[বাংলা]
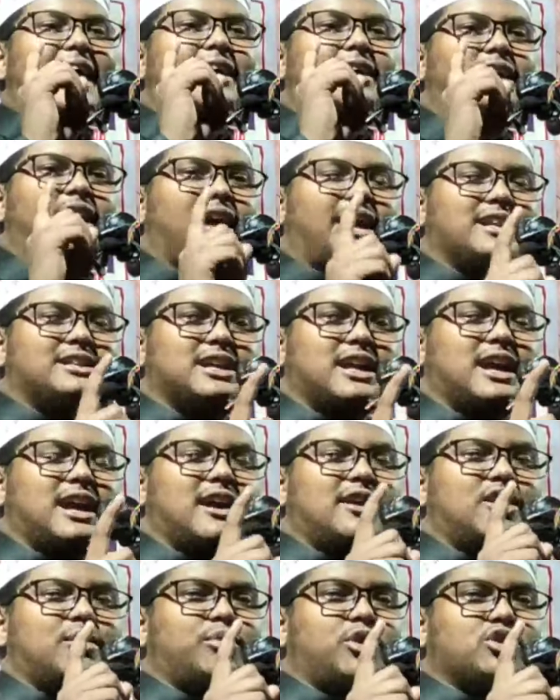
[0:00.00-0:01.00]
এক
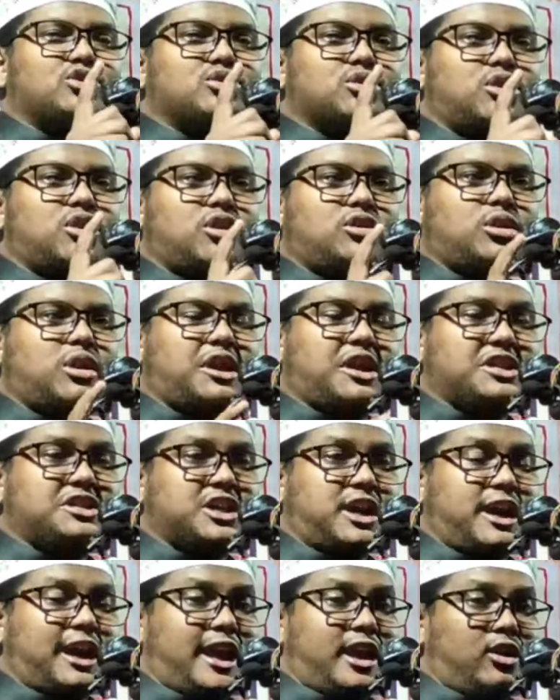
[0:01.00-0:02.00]
হাজার বছর ধরে
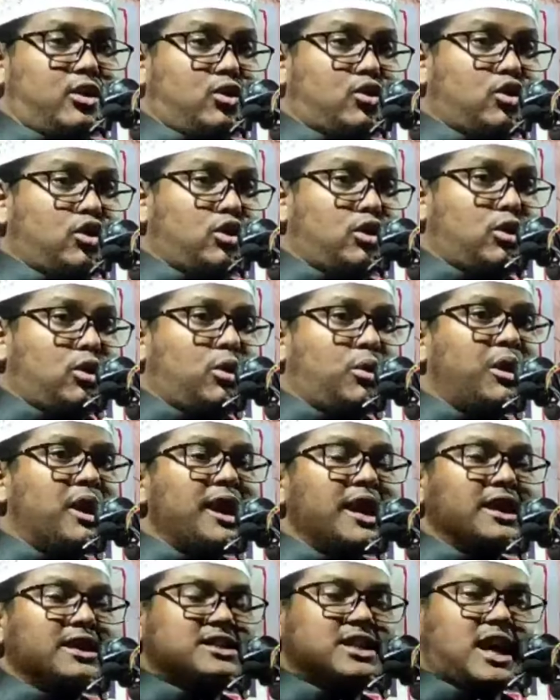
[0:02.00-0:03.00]
জ্বালানো হলো
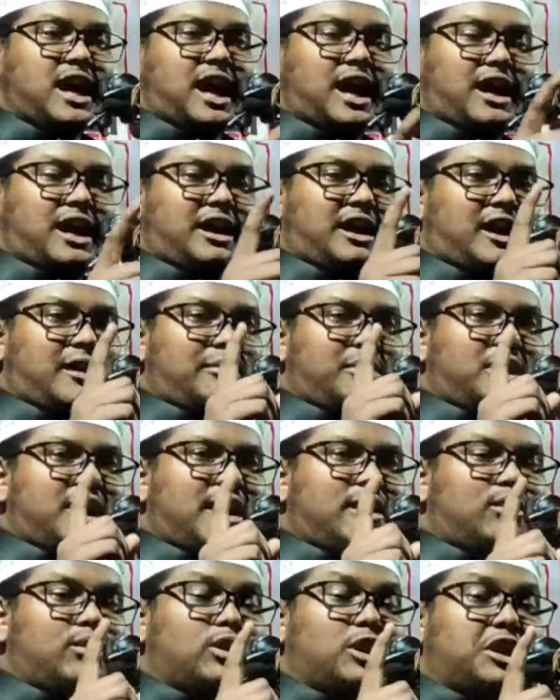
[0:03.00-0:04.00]
জাহান নামের
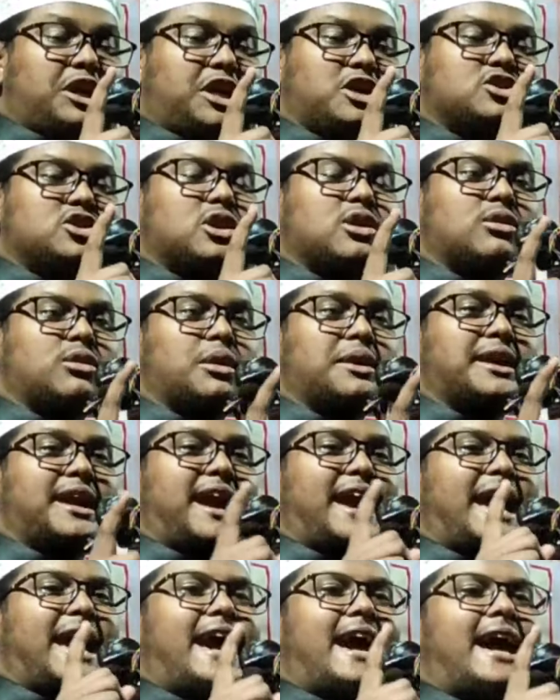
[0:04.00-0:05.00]
আগুনকে যখন
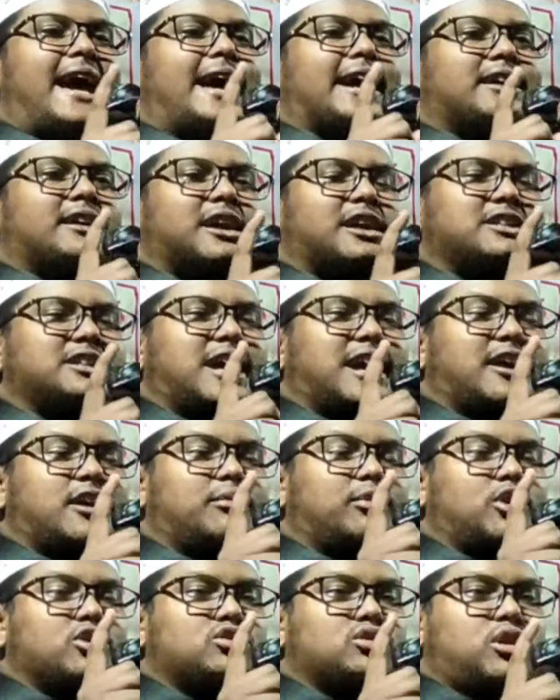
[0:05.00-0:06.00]
এক হাজার
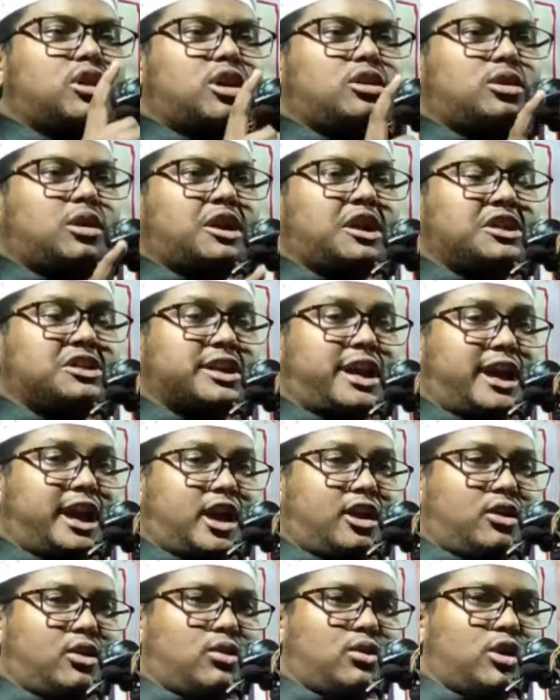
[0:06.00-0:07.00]
বছর ধরে
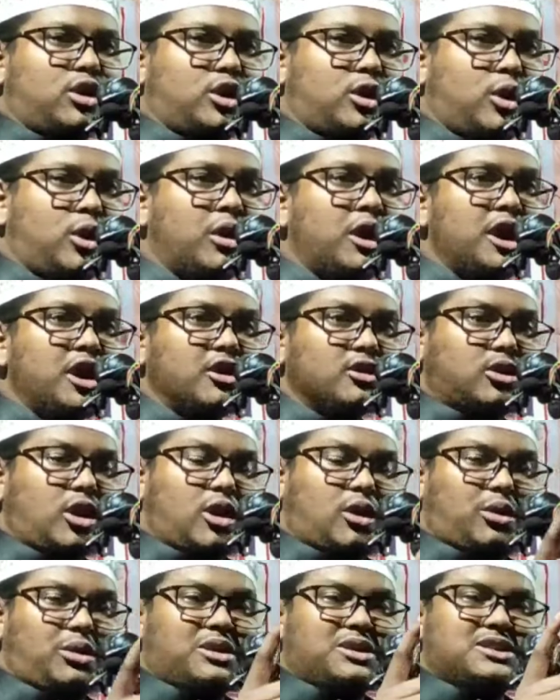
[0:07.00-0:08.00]
জ্বালানো হলো
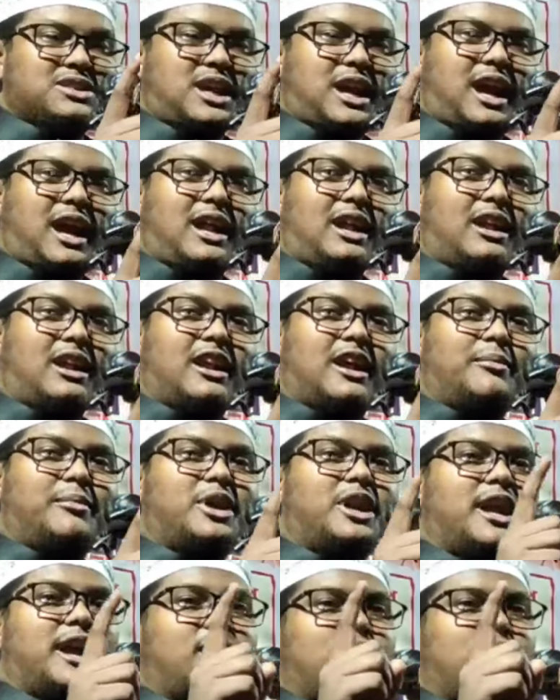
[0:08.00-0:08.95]
তখন জাহান নামের